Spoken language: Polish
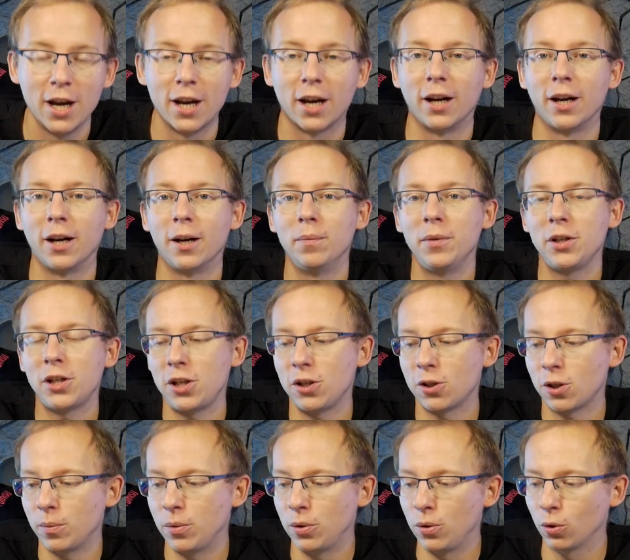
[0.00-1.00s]
E, myśli
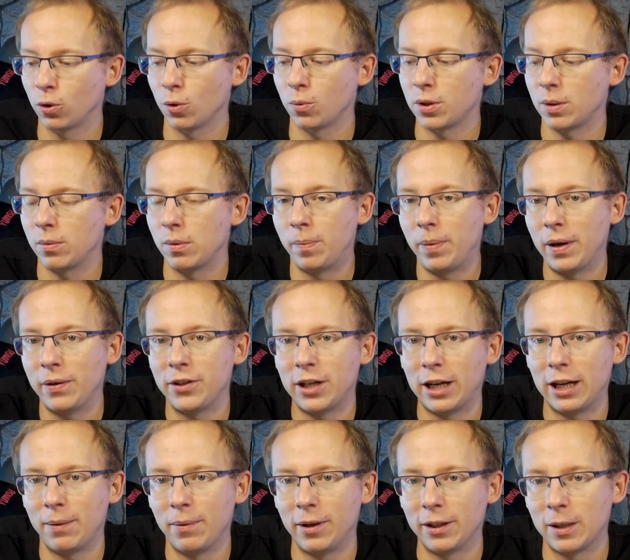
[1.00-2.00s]
sobie YouTube, żeby pewne
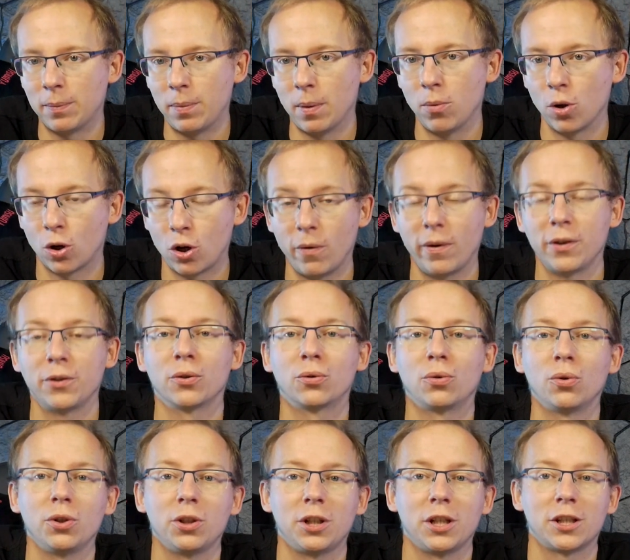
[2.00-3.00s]
elementy poblokować, do
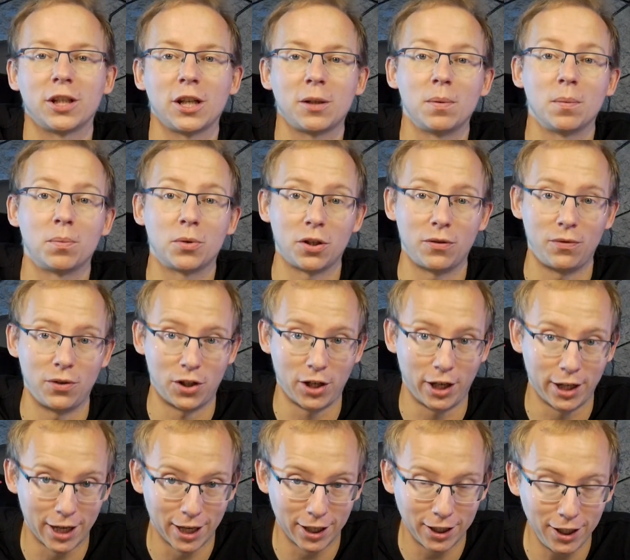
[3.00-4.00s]
których jesteśmy
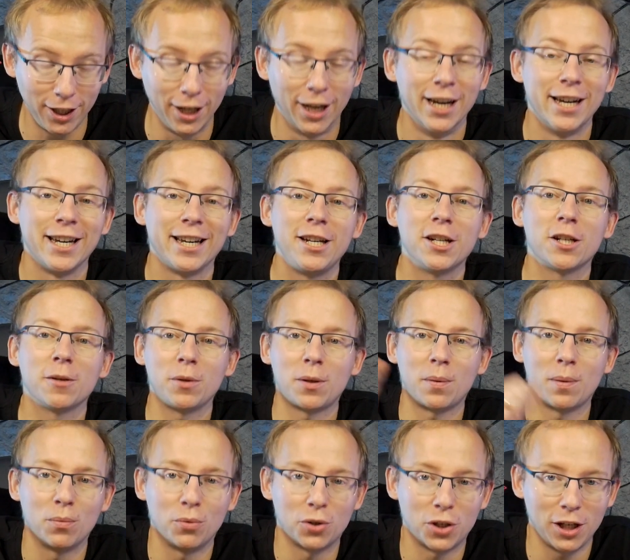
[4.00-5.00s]
przyzwyczajeni i
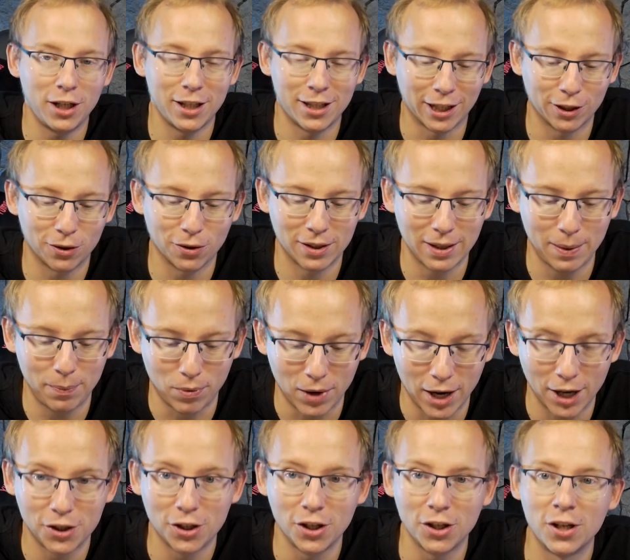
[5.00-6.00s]
żebyśmy musieli za to
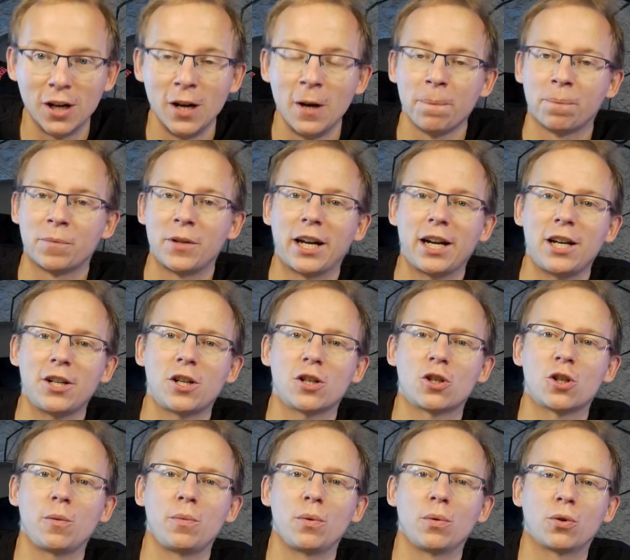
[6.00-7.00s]
zapłacić. Na razie
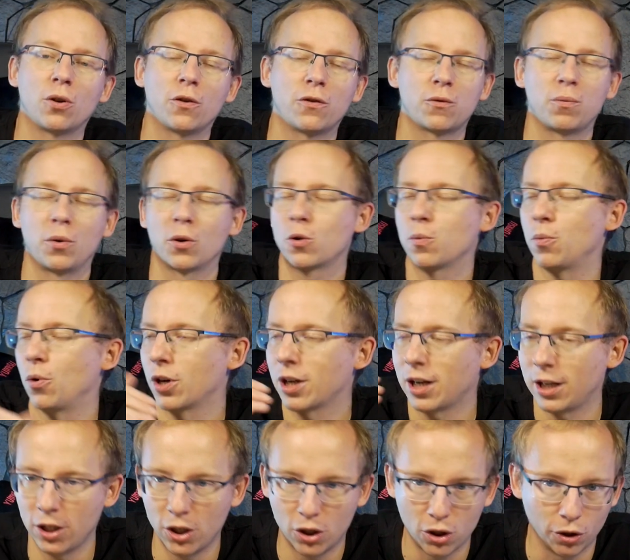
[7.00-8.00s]
zrobił to w sposób
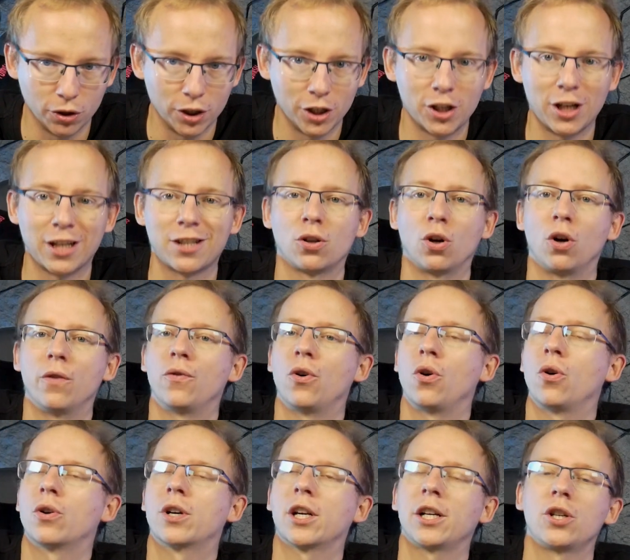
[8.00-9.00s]
ograniczony czasowo,
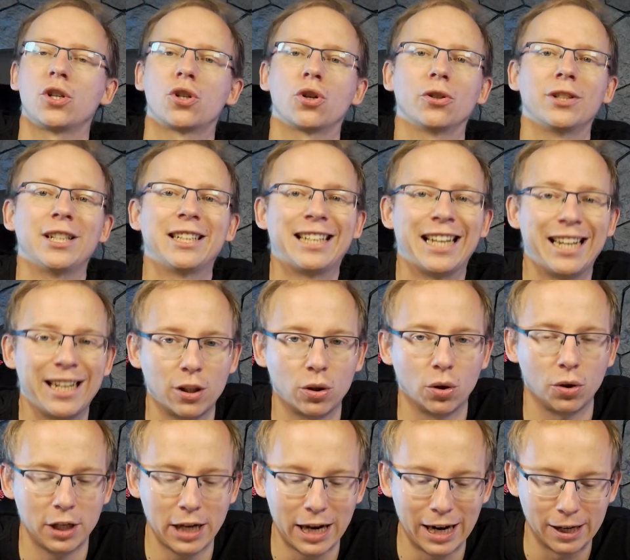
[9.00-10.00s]
ograniczony
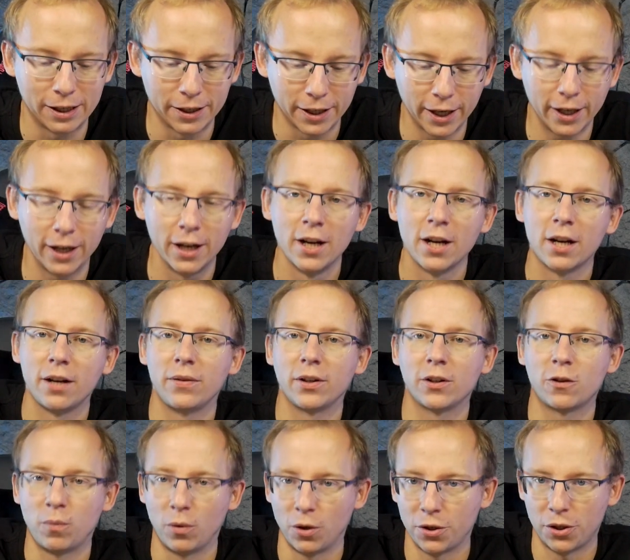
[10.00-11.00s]
terytorialnie,
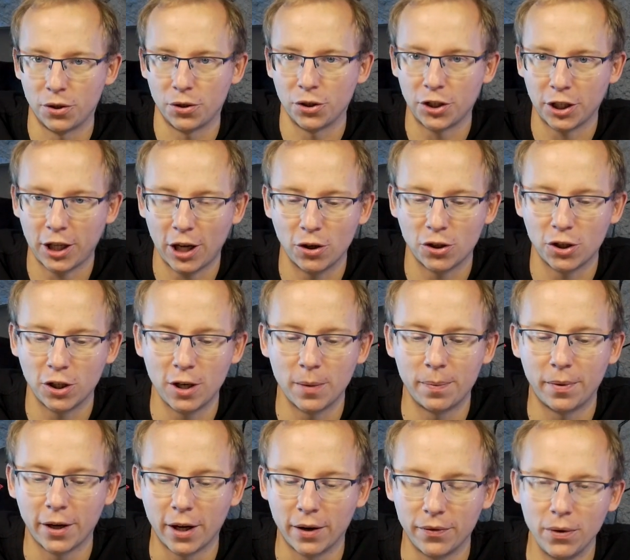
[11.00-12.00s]
więc w Polsce coś takiego się nie
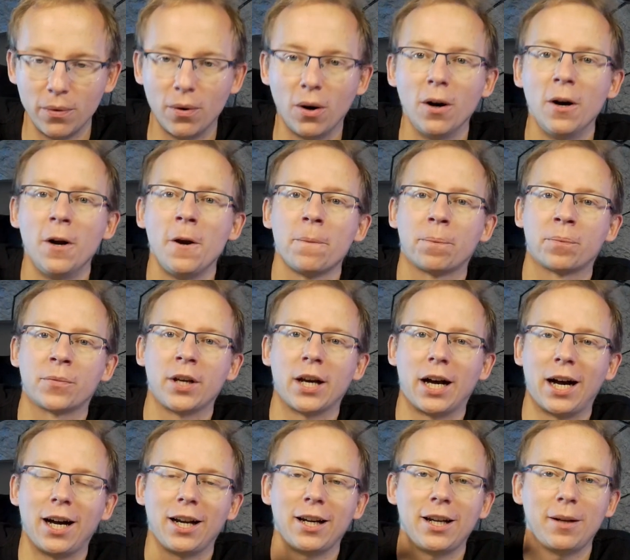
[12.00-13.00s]
pojawiło,
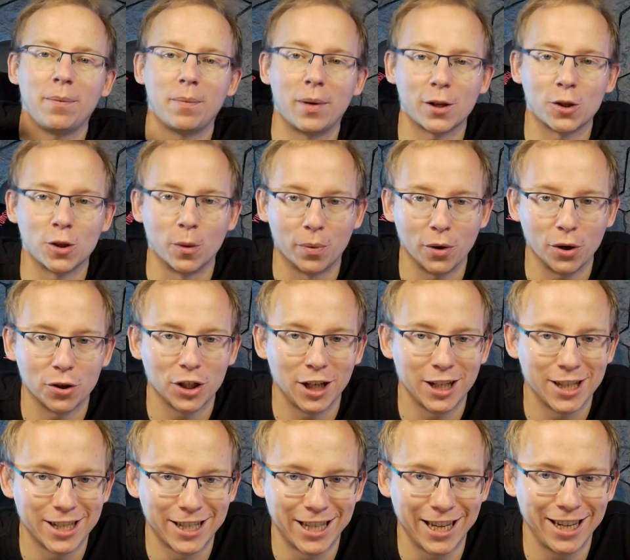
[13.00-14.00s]
ale bardzo proszę,
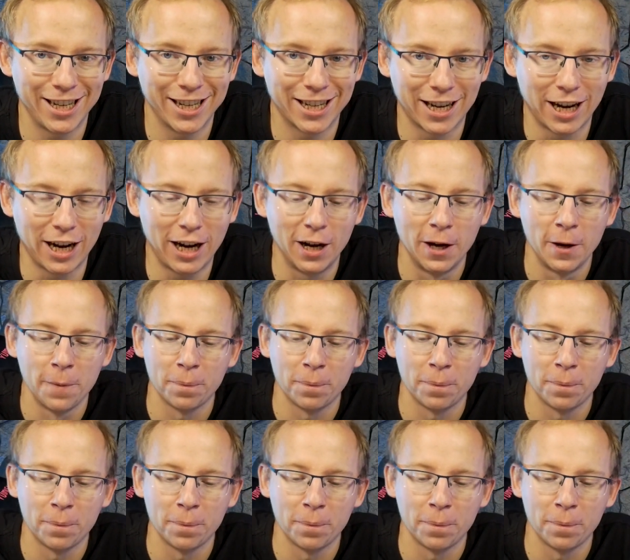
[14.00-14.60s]
4K